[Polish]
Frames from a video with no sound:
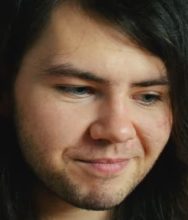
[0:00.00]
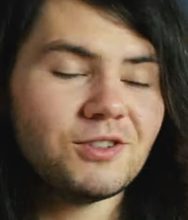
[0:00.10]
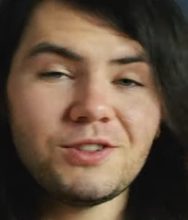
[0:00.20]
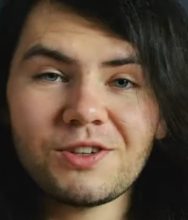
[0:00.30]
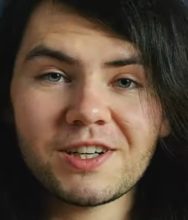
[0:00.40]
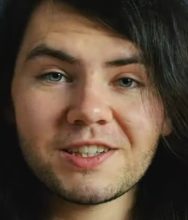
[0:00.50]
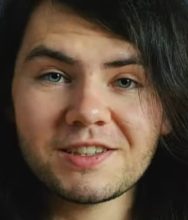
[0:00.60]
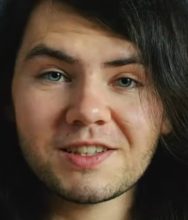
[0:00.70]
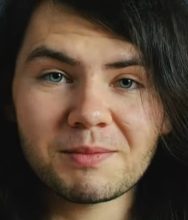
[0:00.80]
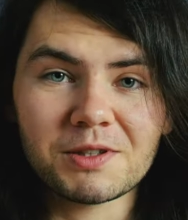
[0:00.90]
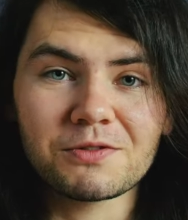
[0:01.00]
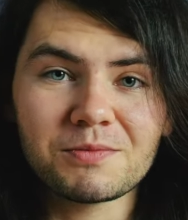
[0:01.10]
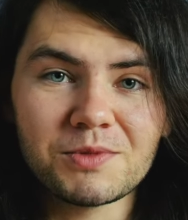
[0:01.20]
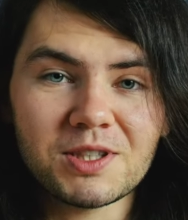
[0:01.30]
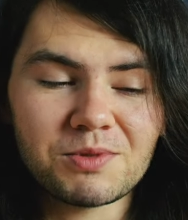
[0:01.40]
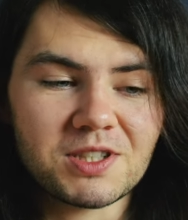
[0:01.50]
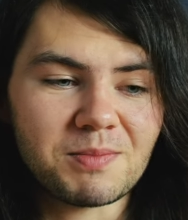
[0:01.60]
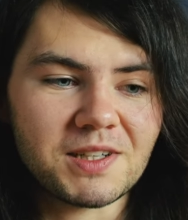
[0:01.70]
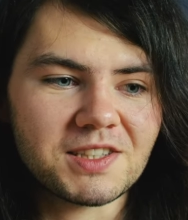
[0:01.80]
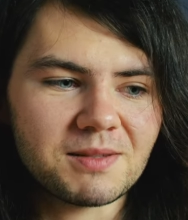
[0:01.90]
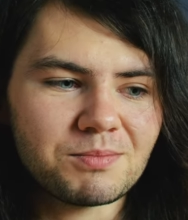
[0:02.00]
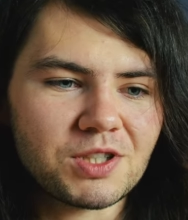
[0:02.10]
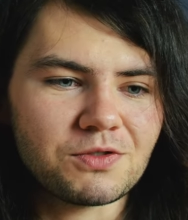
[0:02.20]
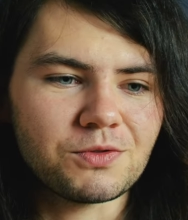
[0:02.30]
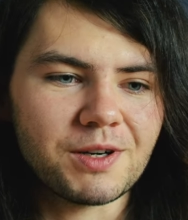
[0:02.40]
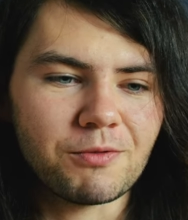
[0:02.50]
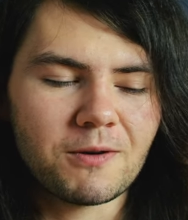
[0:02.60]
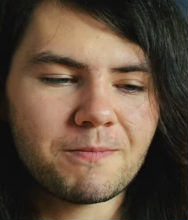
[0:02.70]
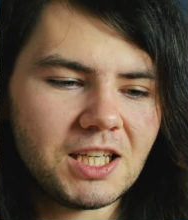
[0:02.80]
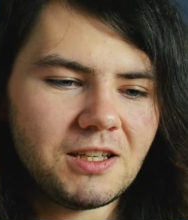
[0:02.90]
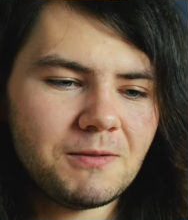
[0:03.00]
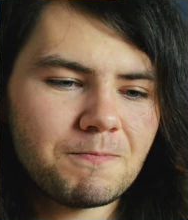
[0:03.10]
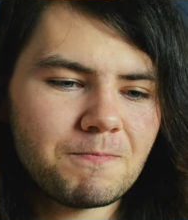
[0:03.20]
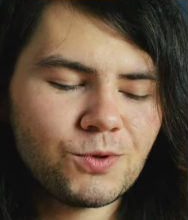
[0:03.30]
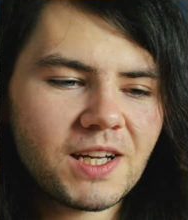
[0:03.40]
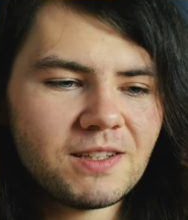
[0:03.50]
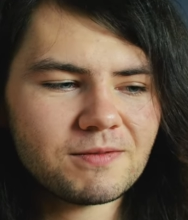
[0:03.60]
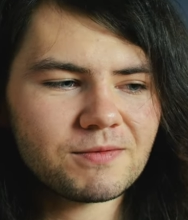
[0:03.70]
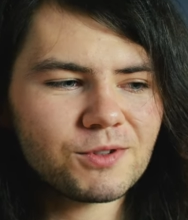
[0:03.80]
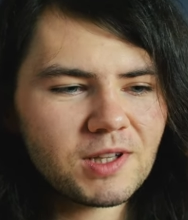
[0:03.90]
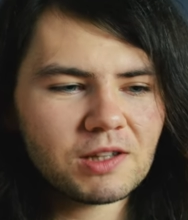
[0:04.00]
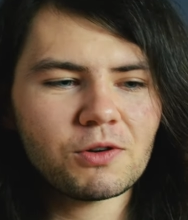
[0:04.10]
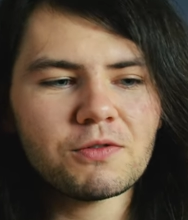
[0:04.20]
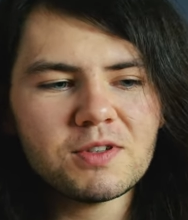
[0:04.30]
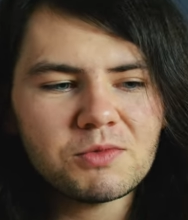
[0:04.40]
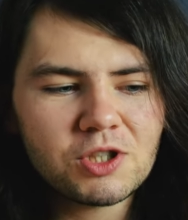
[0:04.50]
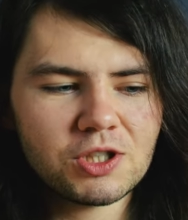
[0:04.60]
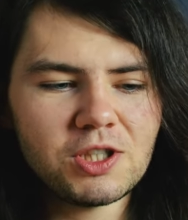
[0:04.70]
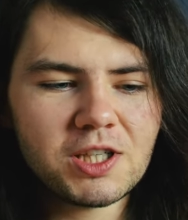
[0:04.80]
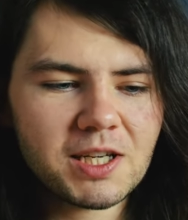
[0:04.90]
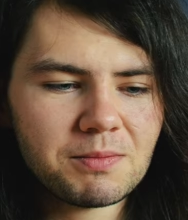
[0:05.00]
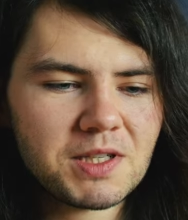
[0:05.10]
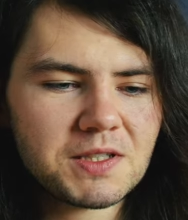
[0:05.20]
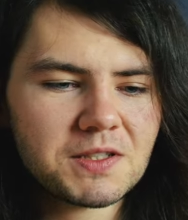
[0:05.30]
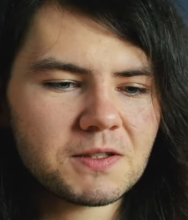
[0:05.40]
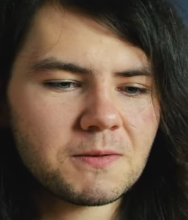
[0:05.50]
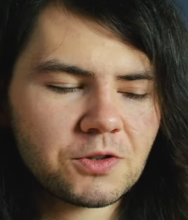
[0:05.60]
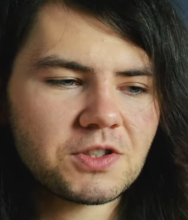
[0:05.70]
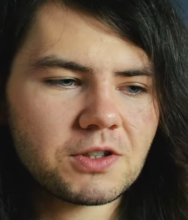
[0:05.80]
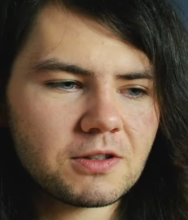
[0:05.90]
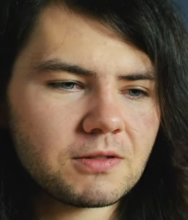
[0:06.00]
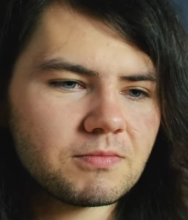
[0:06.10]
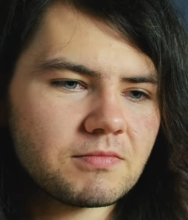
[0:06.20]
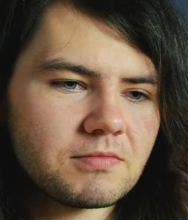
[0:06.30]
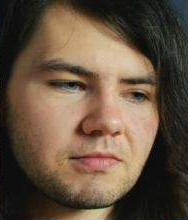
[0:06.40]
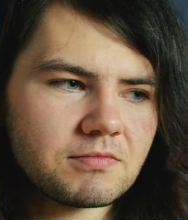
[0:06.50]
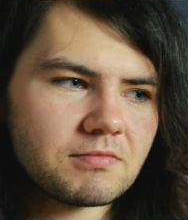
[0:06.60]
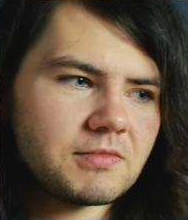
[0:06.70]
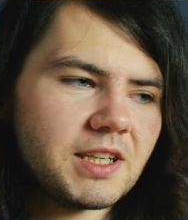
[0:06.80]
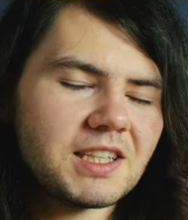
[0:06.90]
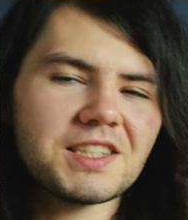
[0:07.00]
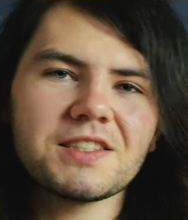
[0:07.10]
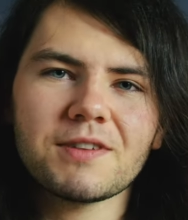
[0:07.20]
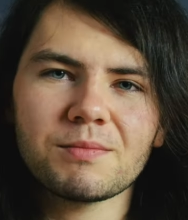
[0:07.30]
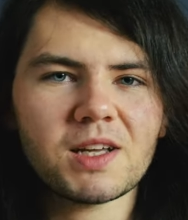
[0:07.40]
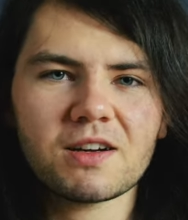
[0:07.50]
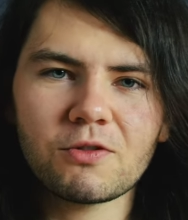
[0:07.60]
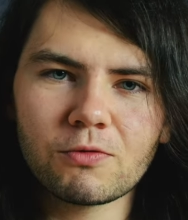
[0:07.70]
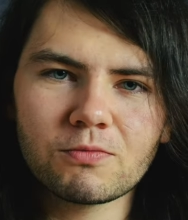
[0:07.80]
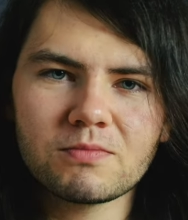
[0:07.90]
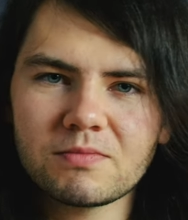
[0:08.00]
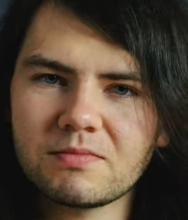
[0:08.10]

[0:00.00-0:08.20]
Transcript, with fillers: No i trochę tych tematów mi się przez palce przesunęło. I tutaj dodatkowym czynnikiem jest to, co ja nazywam taką